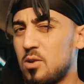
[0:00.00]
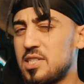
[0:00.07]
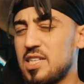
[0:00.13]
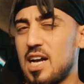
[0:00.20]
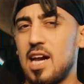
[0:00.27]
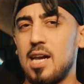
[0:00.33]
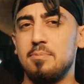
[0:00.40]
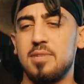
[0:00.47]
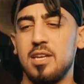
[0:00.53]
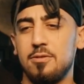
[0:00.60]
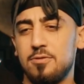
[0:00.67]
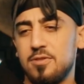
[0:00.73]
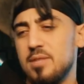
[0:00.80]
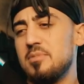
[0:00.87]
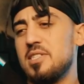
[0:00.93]
außerhalb der
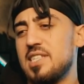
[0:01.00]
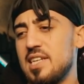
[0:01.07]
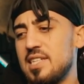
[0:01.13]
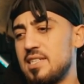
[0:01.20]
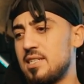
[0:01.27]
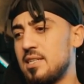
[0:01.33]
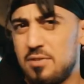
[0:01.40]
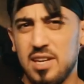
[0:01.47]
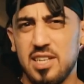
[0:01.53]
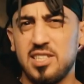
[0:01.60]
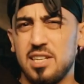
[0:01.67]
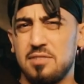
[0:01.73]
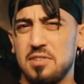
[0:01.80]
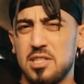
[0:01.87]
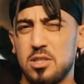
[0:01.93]
Filmsets vielleicht
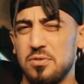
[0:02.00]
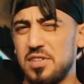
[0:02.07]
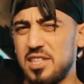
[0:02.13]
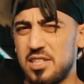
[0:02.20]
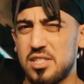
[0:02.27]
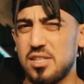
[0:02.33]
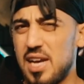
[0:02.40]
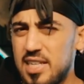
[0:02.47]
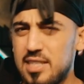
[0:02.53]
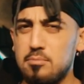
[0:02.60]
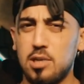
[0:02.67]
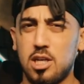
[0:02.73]
etwas zu wenig zu essen